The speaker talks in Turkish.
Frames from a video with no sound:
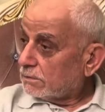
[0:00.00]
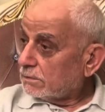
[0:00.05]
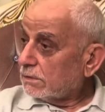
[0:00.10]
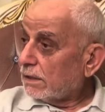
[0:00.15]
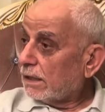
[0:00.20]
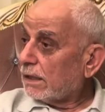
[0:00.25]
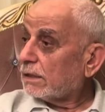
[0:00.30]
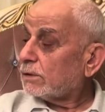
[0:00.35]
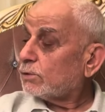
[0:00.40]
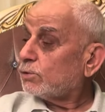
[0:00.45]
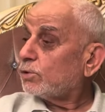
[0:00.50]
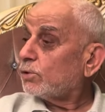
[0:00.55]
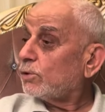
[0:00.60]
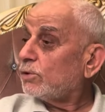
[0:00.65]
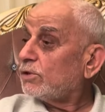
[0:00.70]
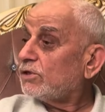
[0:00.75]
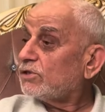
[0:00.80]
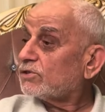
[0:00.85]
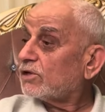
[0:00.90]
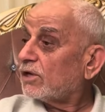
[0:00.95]
her
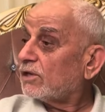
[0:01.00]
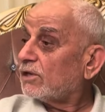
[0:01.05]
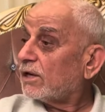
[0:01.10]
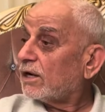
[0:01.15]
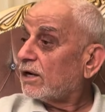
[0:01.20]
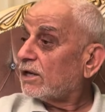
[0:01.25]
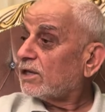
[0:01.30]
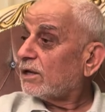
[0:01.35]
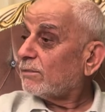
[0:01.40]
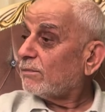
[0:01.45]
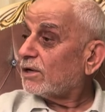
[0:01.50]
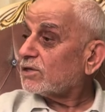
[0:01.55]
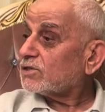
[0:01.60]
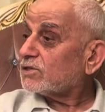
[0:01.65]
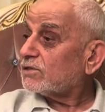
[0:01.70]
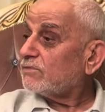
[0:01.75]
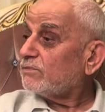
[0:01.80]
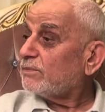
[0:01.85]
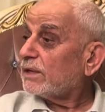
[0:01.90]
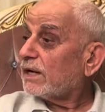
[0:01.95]
türlü insanlarla
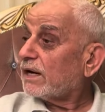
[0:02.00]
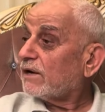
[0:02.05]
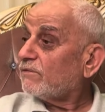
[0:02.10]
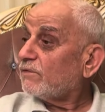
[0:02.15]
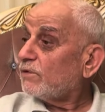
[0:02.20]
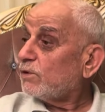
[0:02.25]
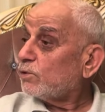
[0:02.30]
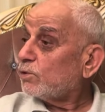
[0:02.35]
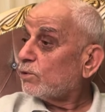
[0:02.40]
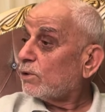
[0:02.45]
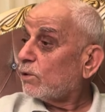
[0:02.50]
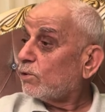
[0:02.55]
temasın birer fiilullah